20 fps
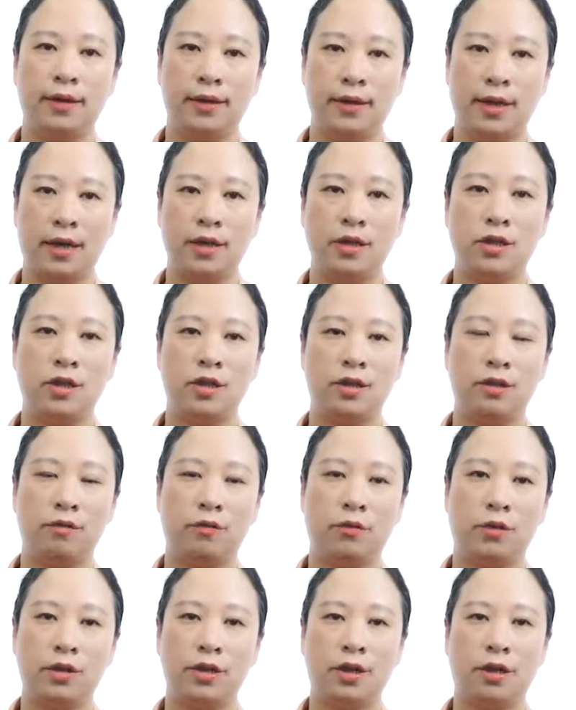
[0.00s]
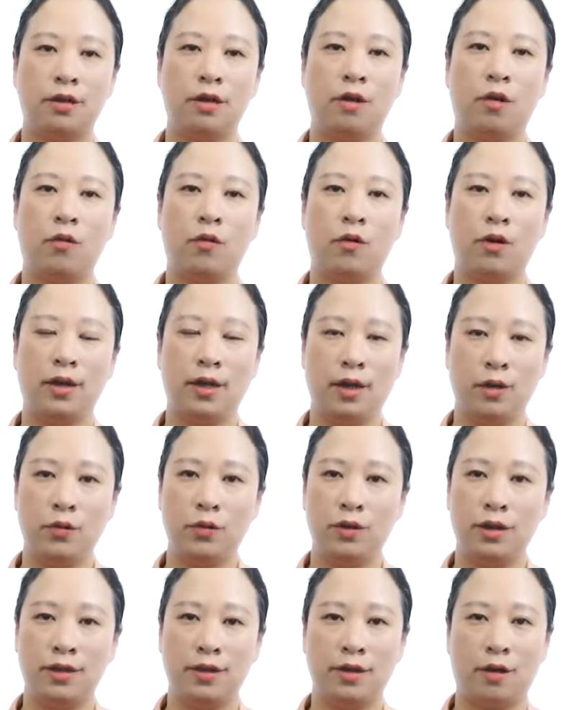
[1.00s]
但是我想绕过理
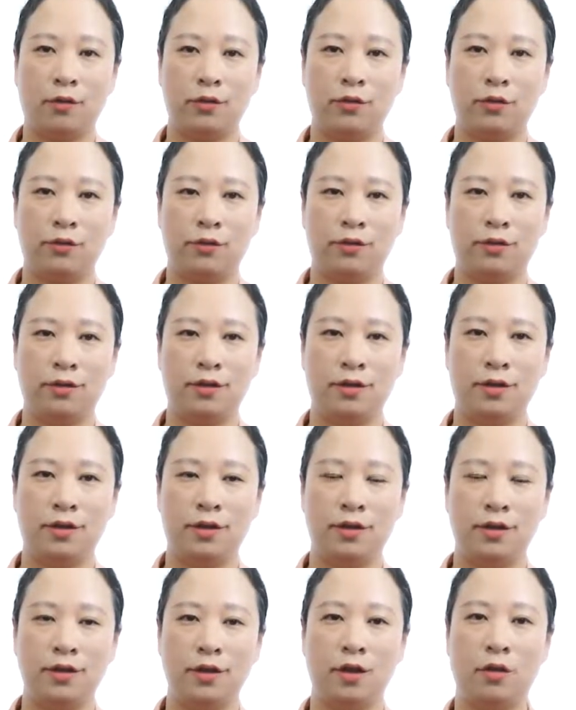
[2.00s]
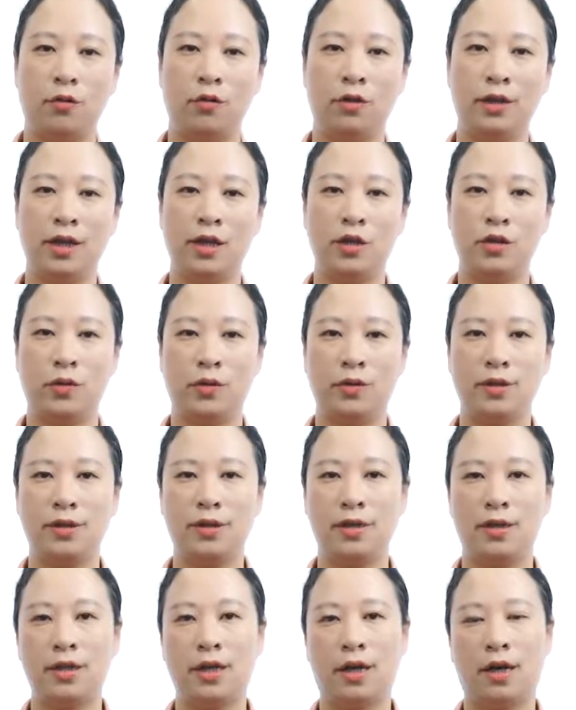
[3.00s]
论的角度，绕过那种
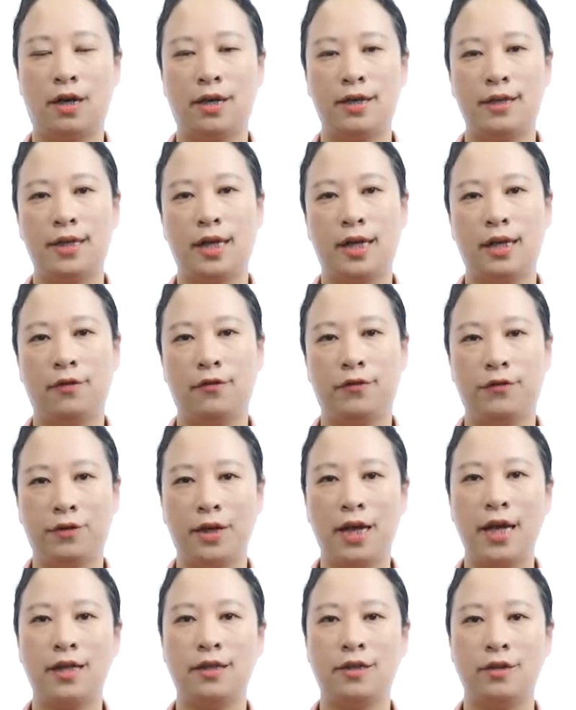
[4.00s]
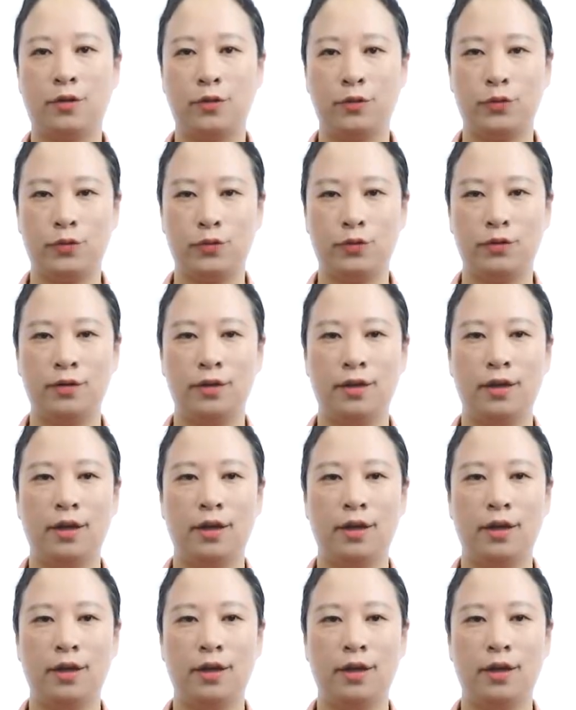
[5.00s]
自上而下的俯瞰角度，